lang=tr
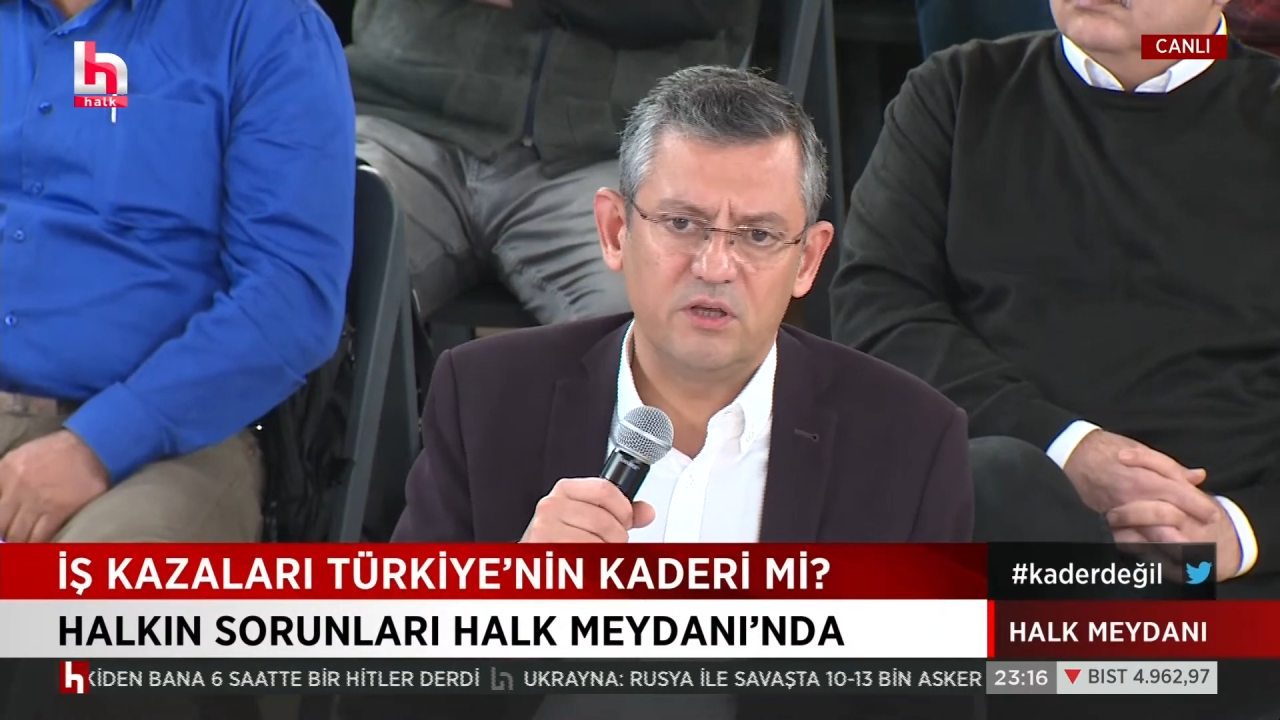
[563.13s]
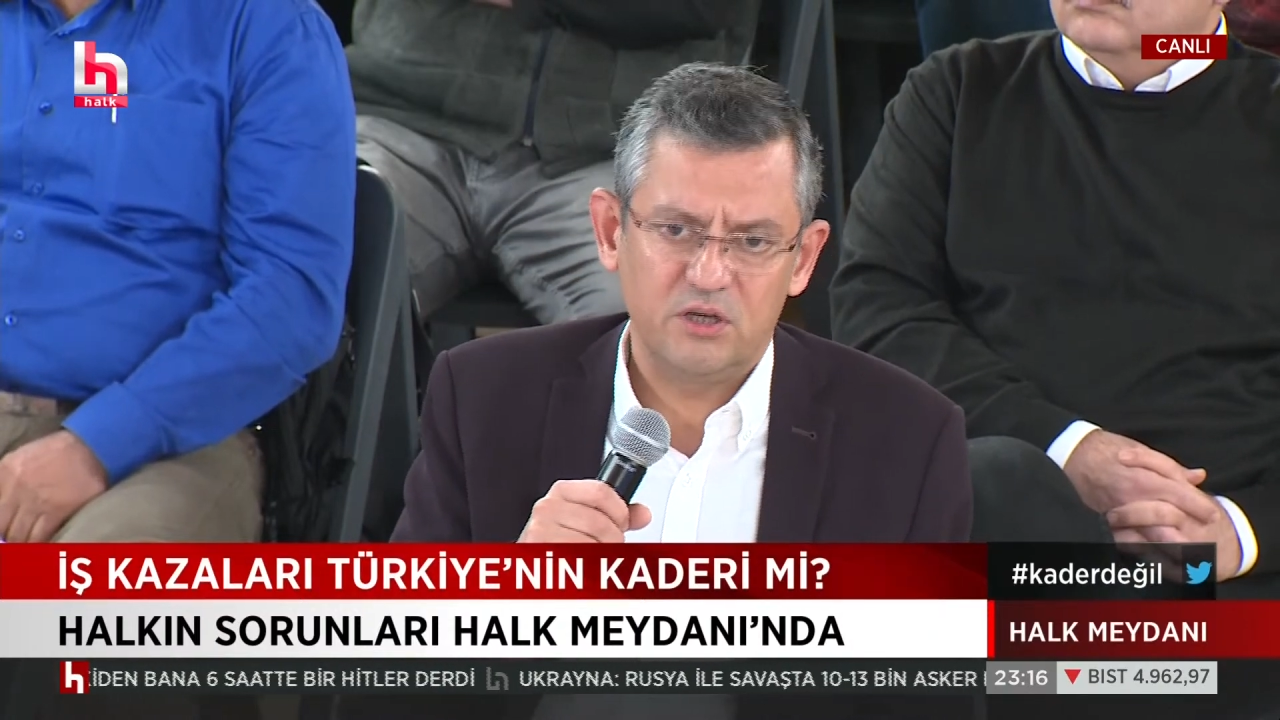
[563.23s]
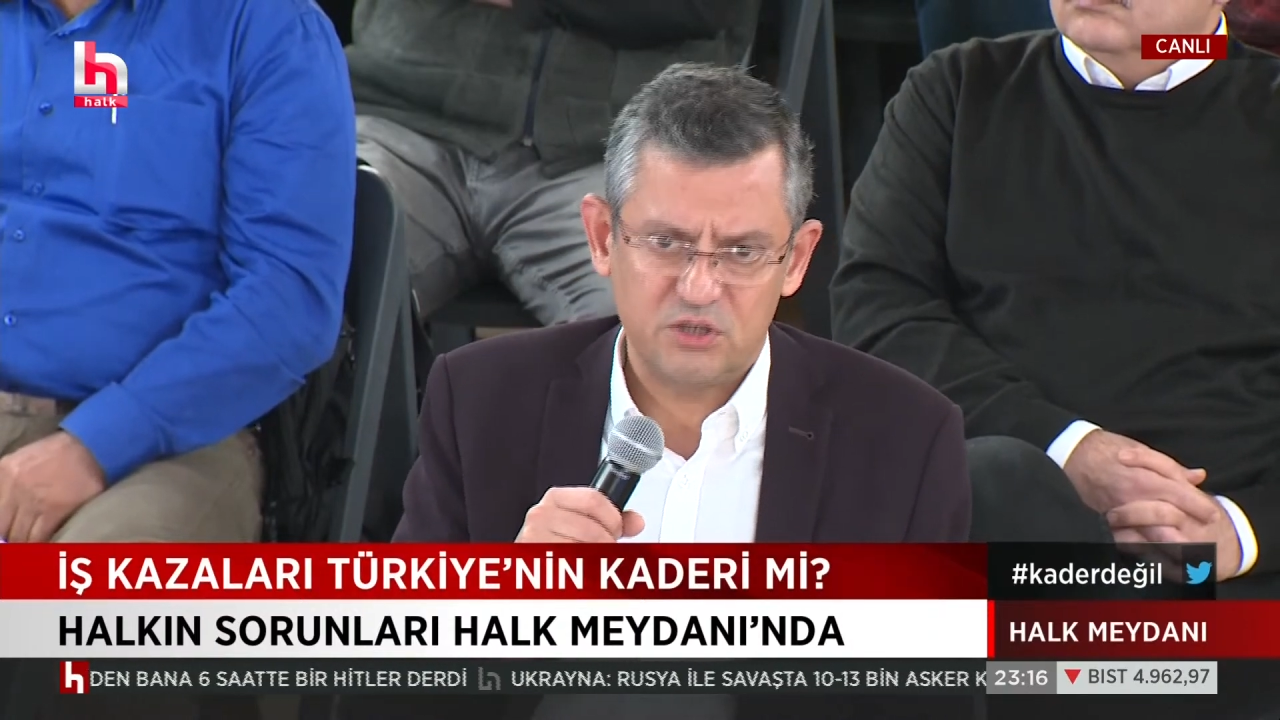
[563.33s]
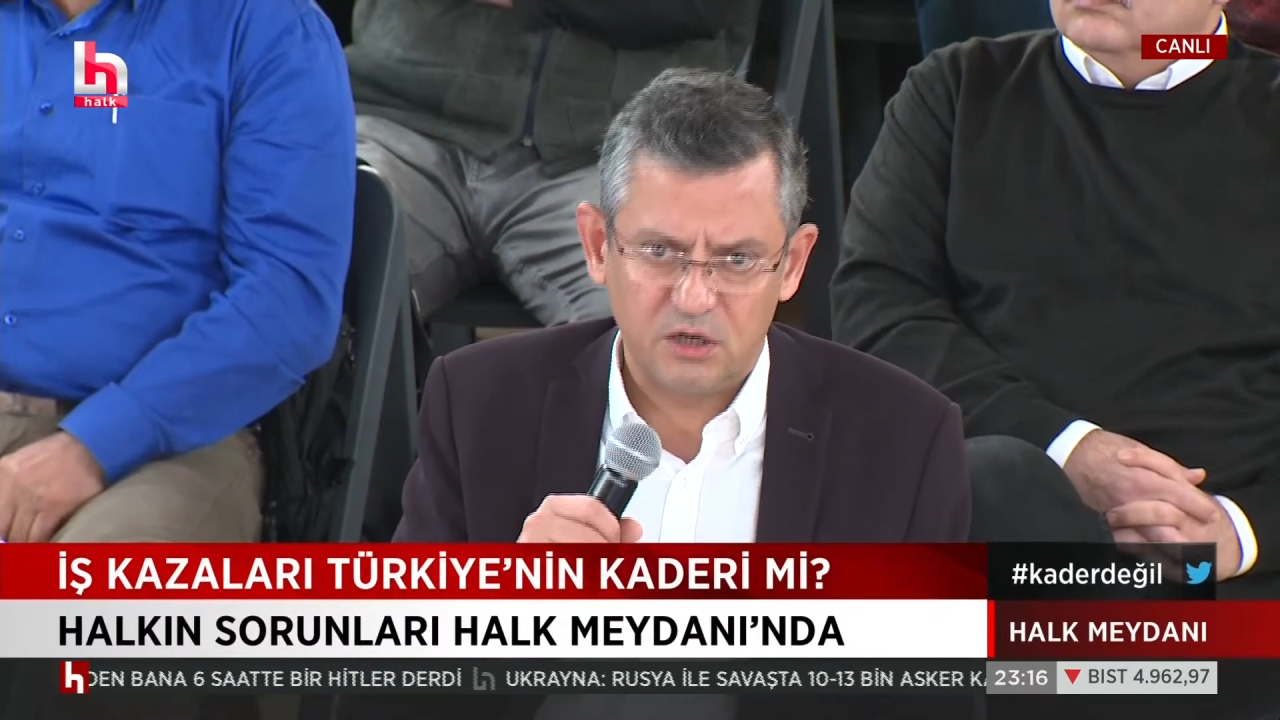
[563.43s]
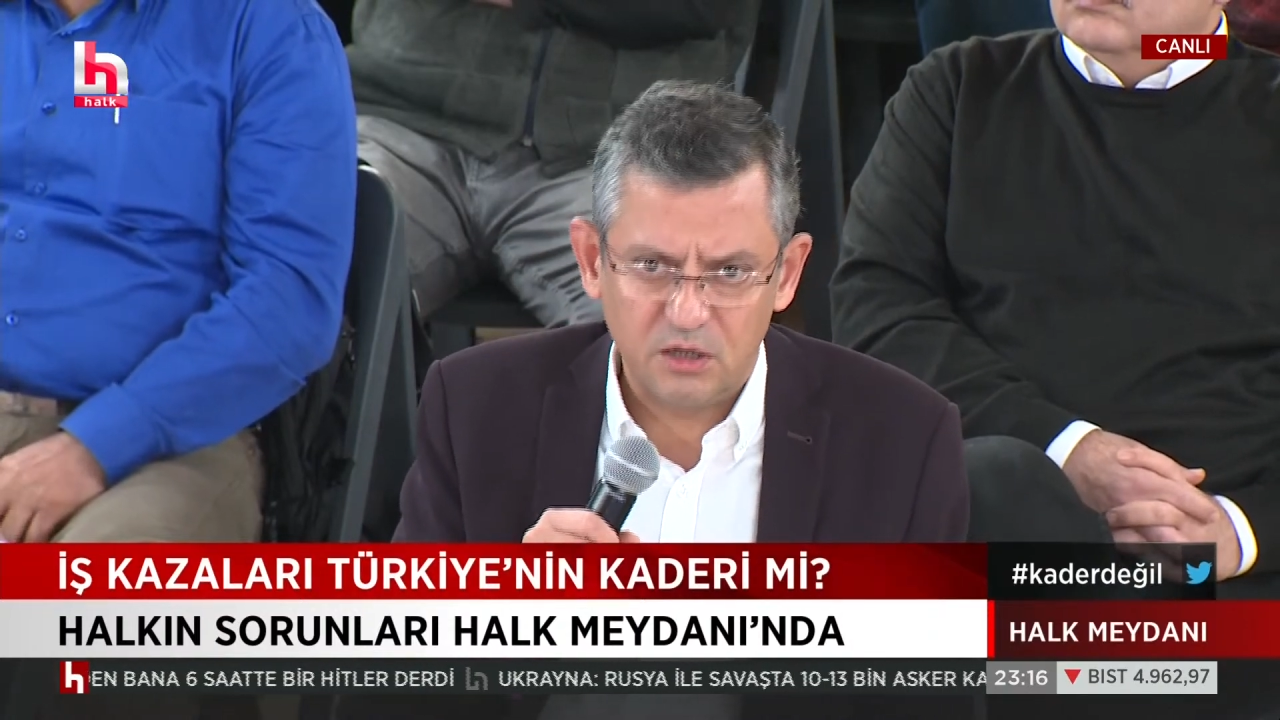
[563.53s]

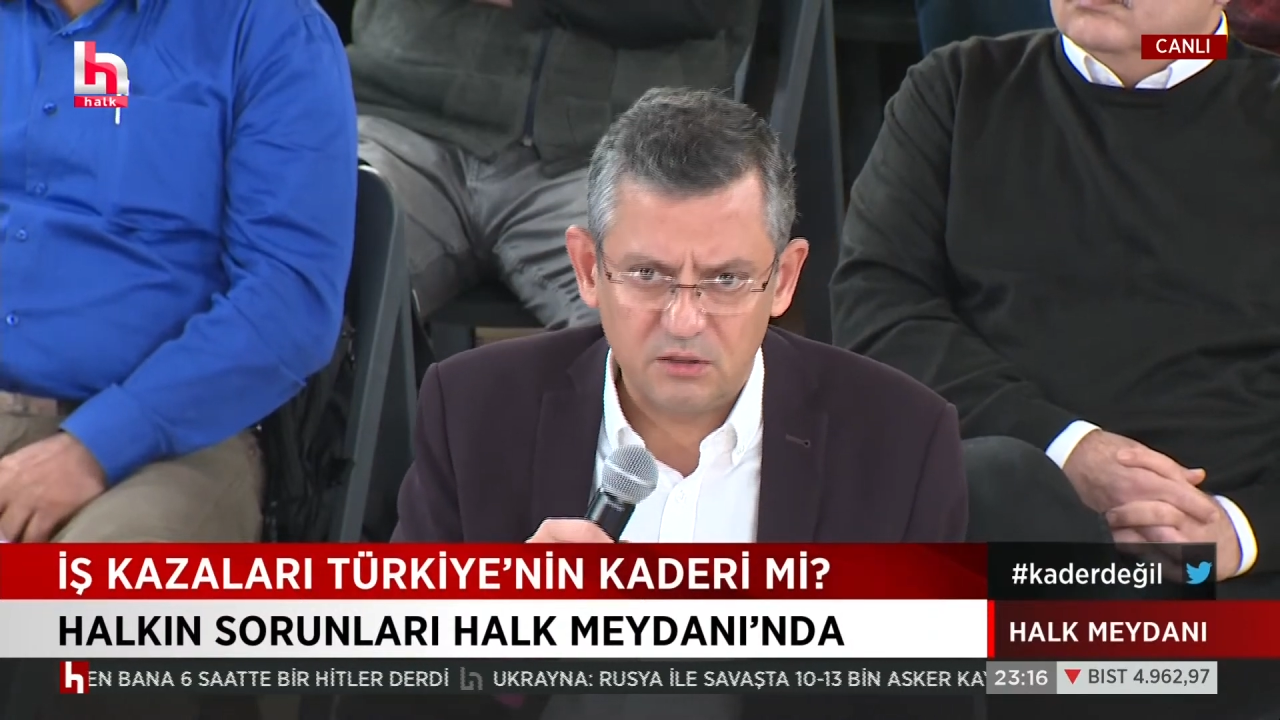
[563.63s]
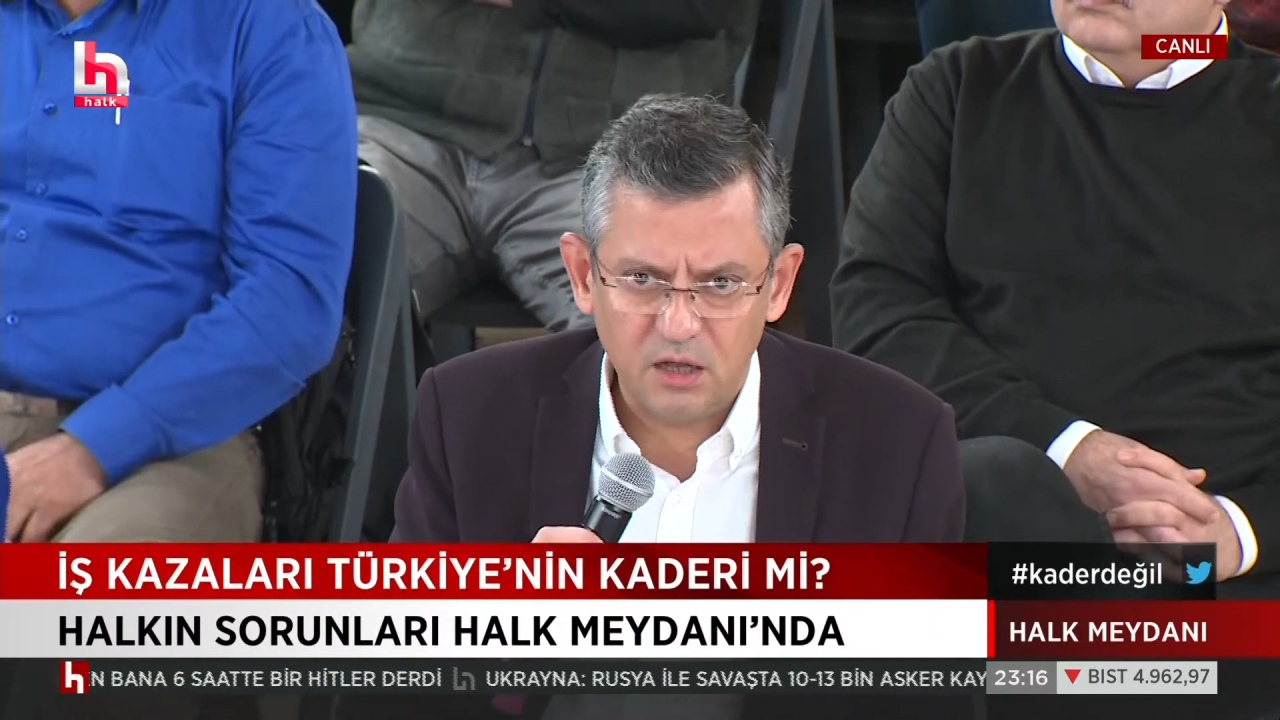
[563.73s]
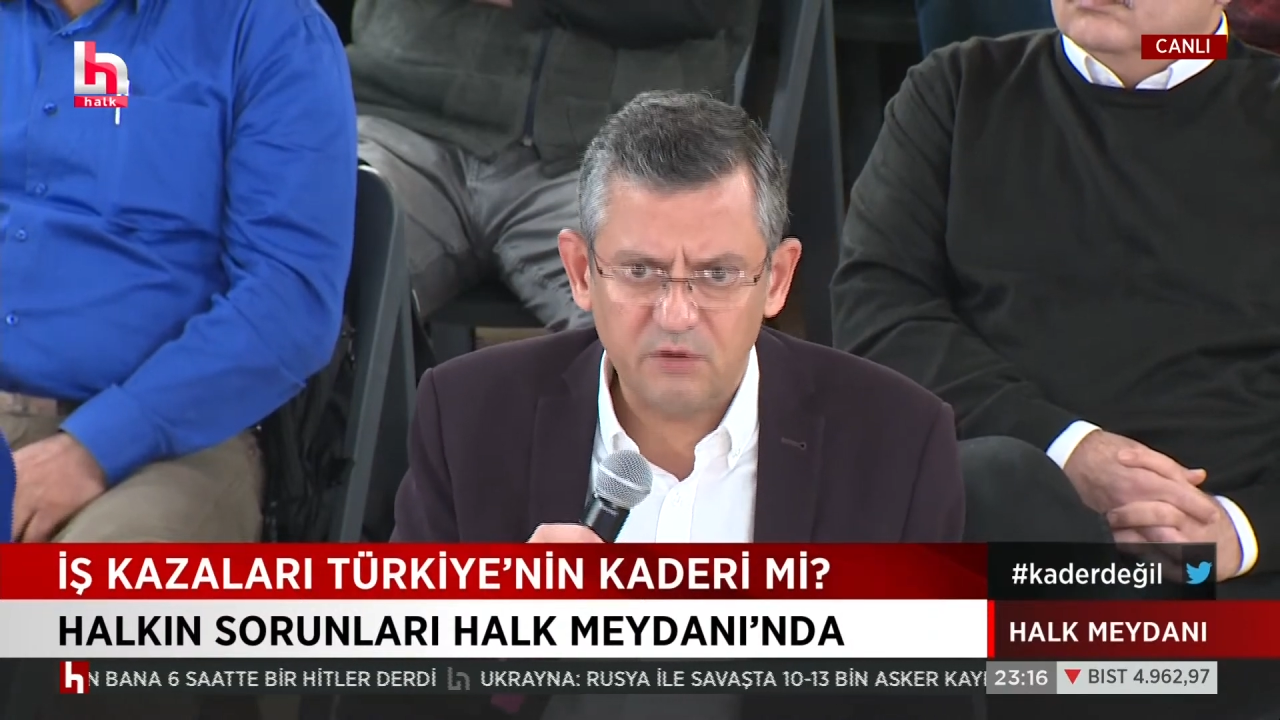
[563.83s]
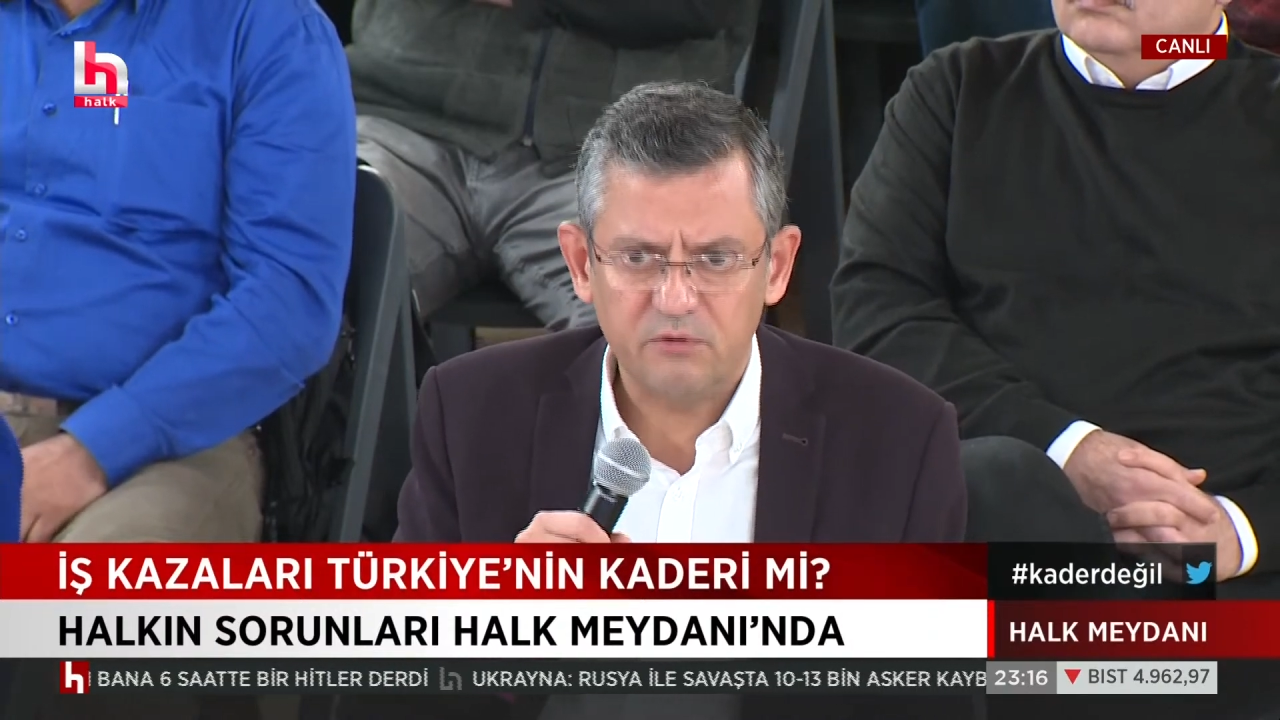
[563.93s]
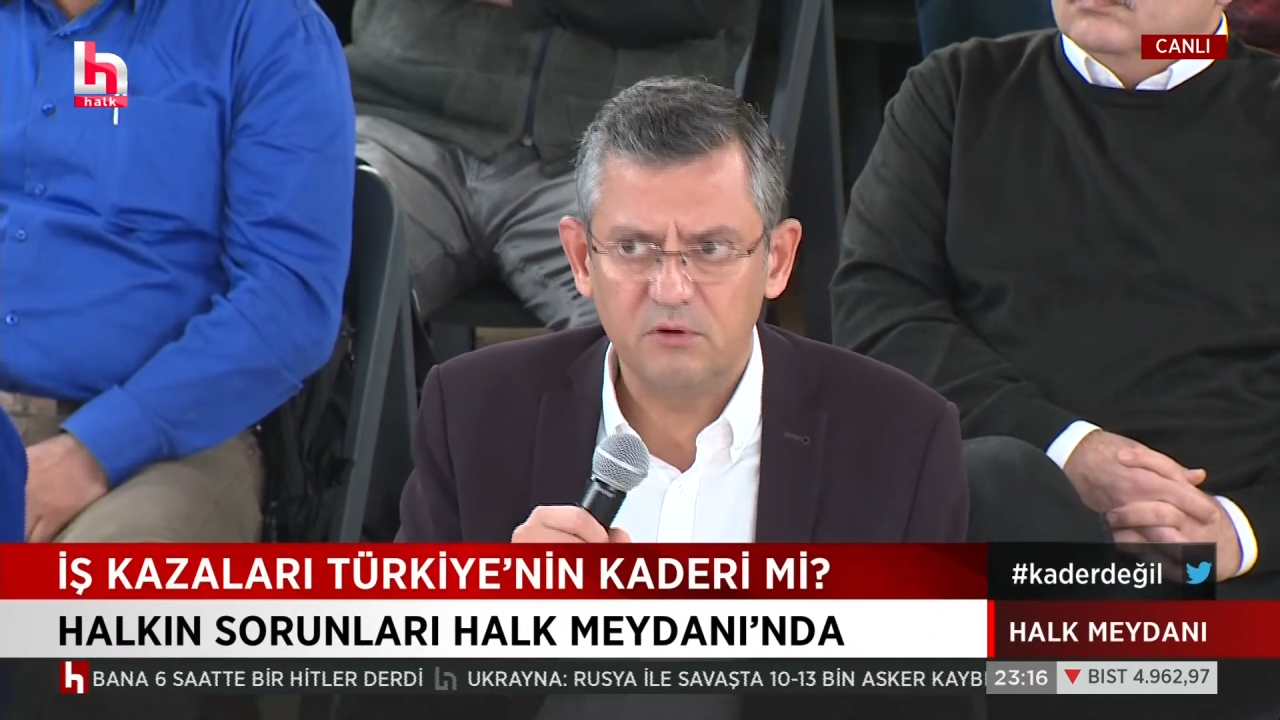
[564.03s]

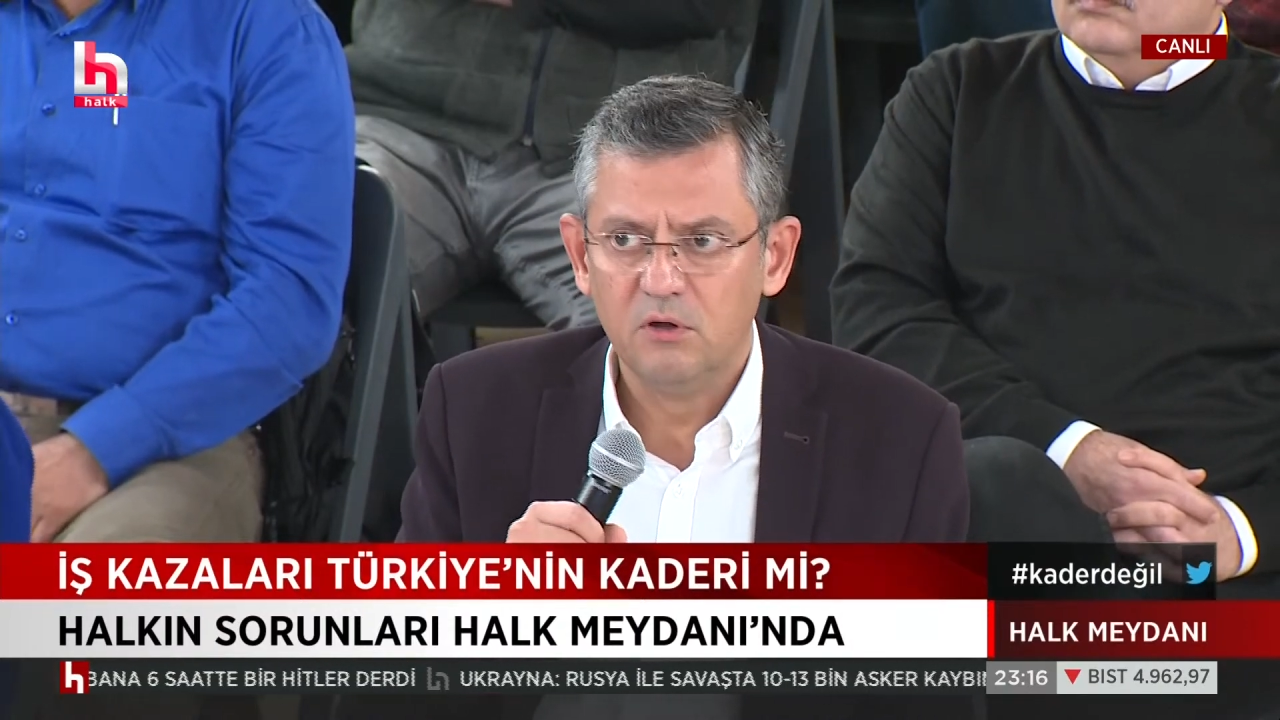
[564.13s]
yaşananlar